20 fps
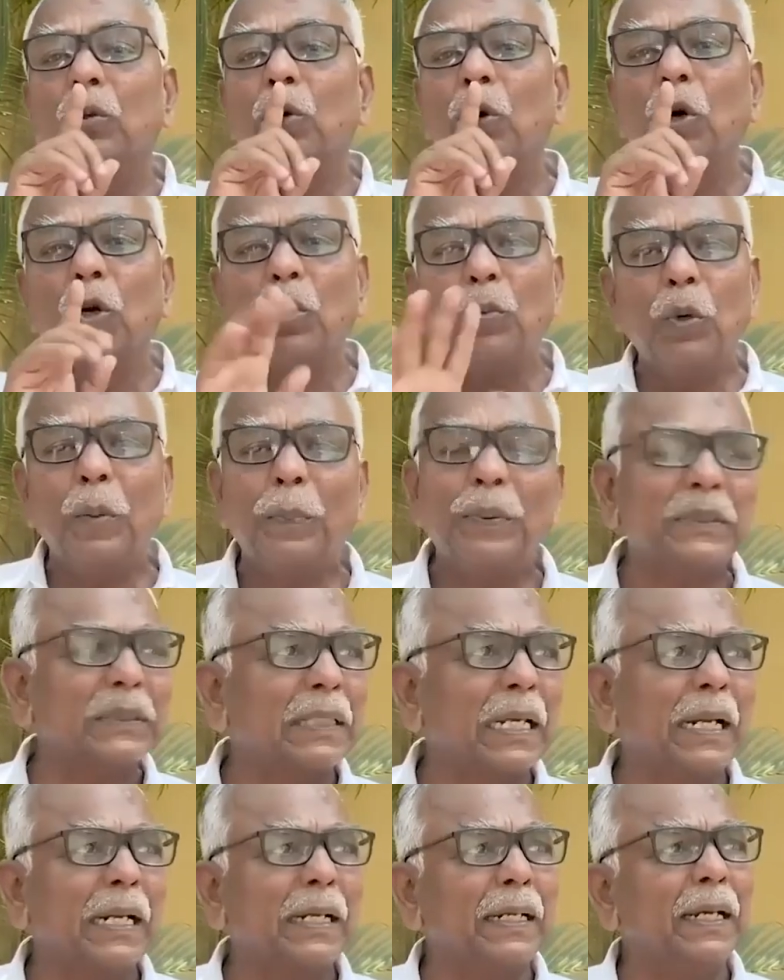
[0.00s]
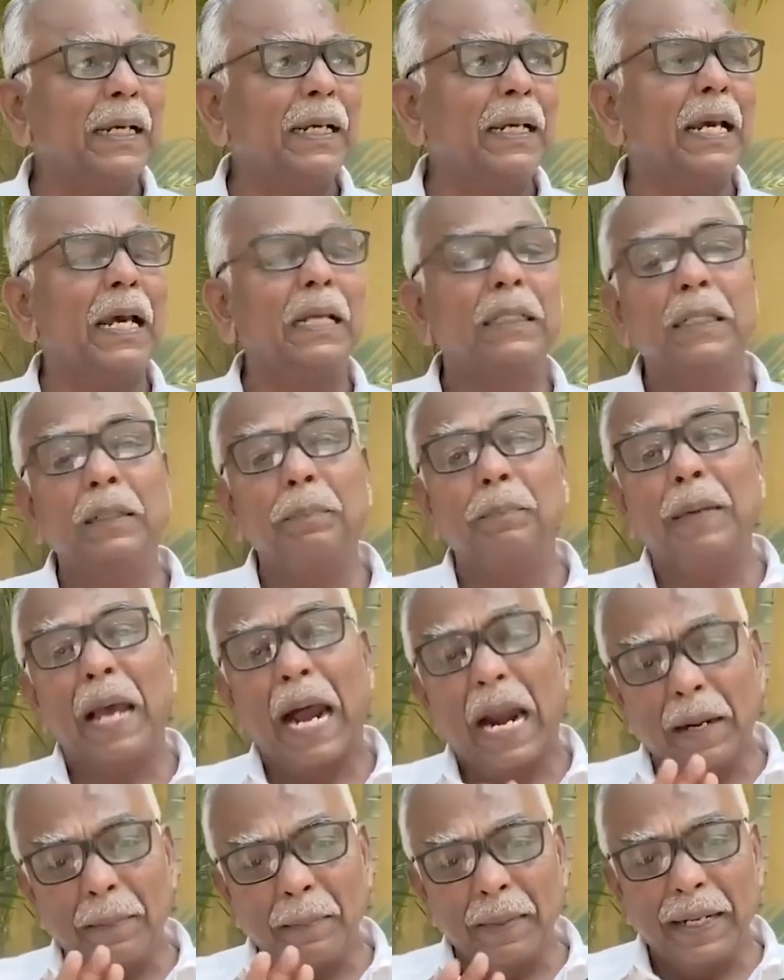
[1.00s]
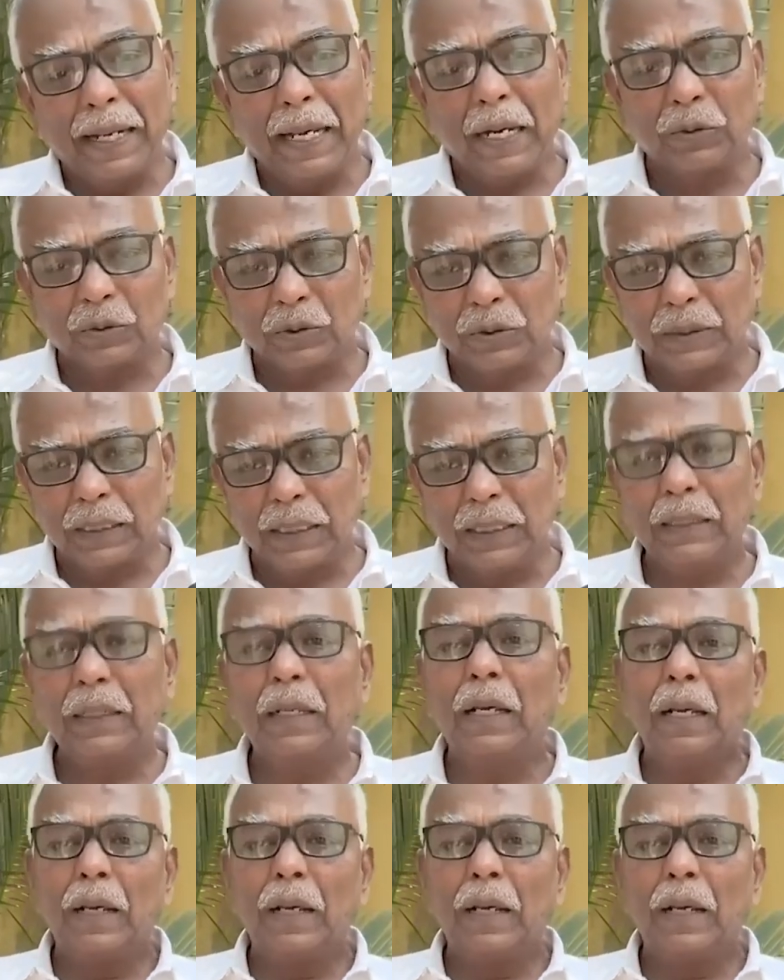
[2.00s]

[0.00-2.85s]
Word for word: నోరు మూపిస్తానంటే అది బ్యాడ్ మీడియా అవుతుంది